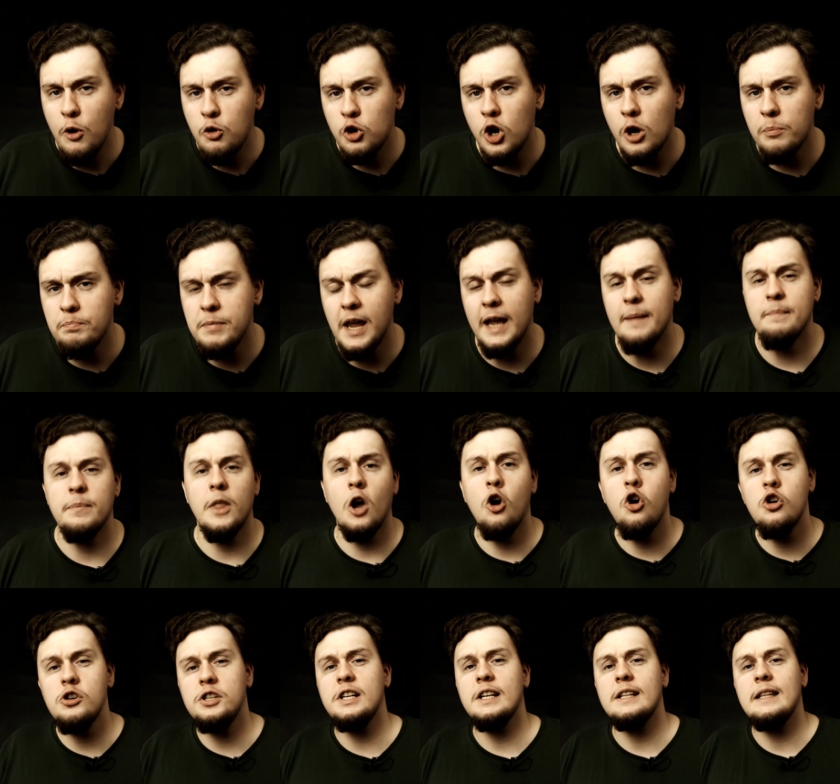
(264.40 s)
Europie
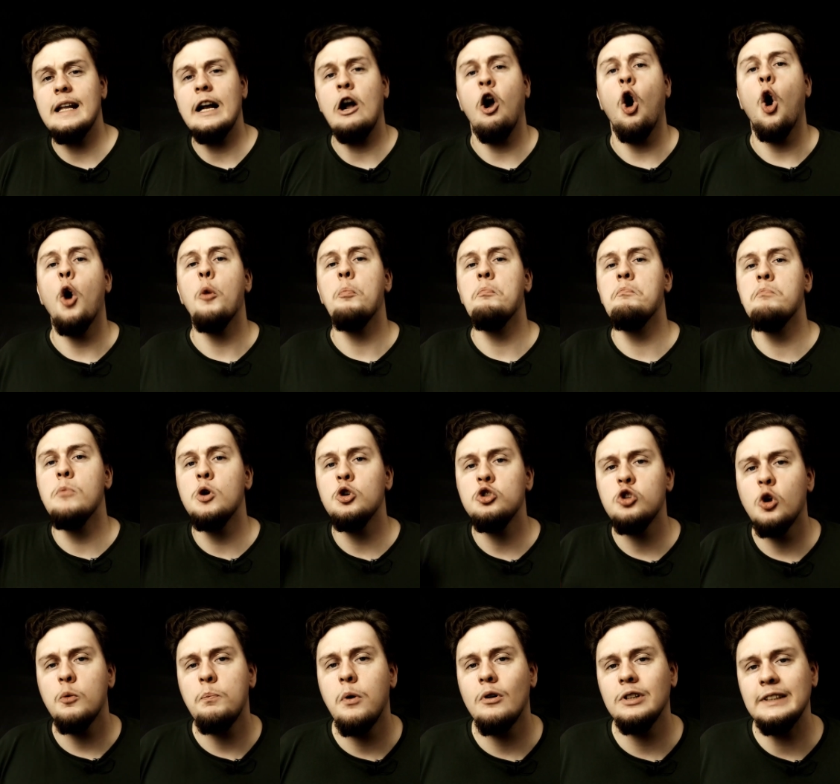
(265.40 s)
chodzi jednak o
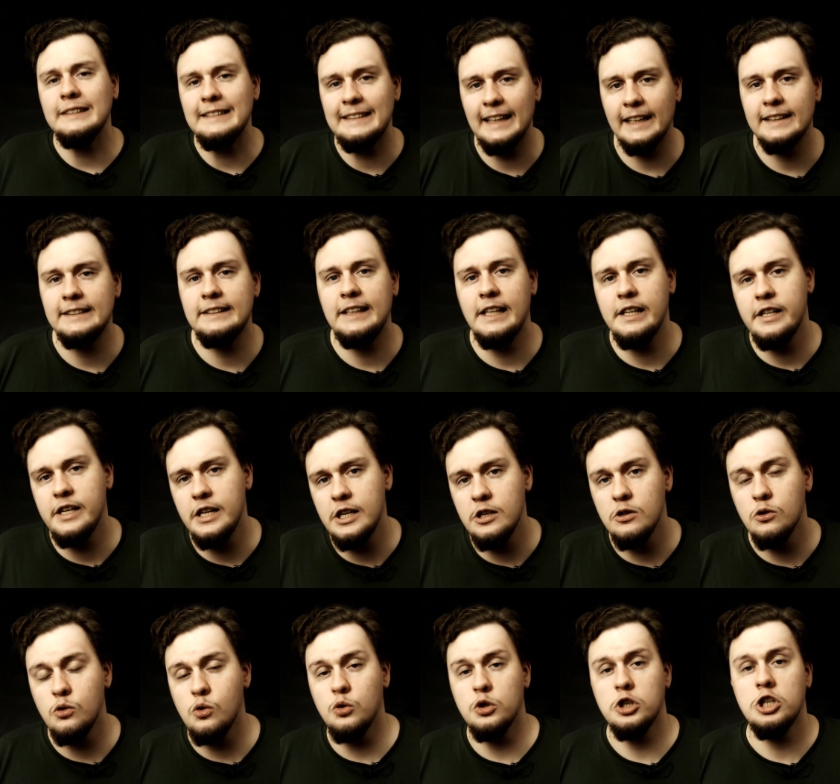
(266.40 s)
monopolizację
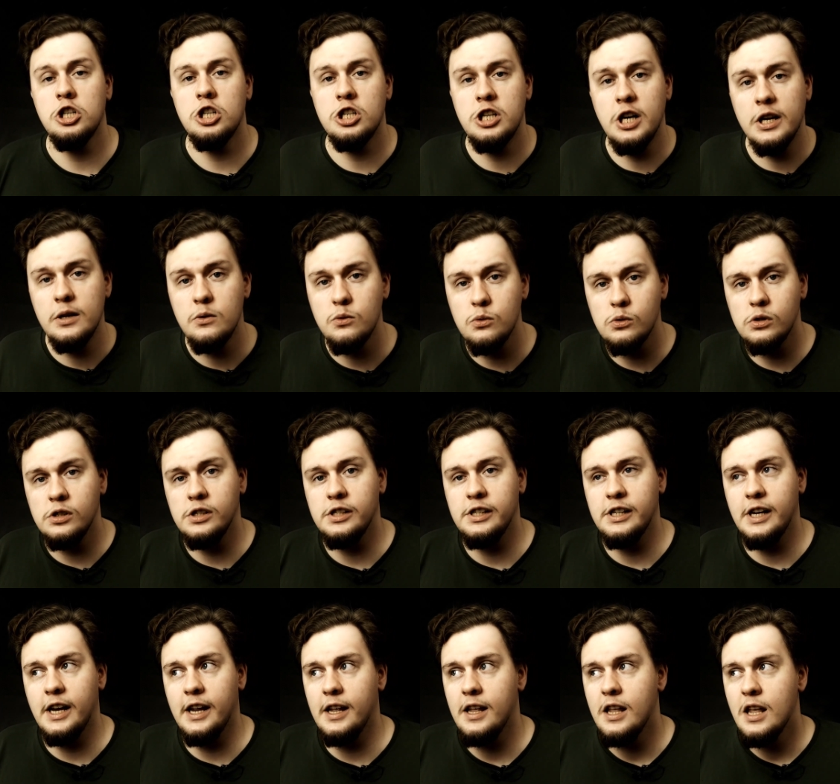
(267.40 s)
rynku,
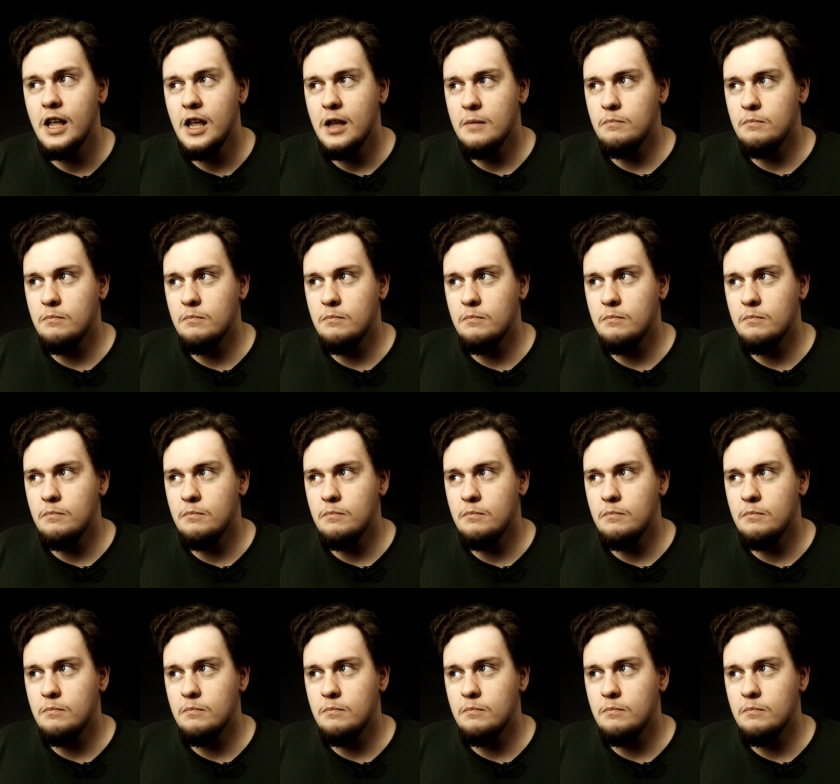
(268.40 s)
szczególnie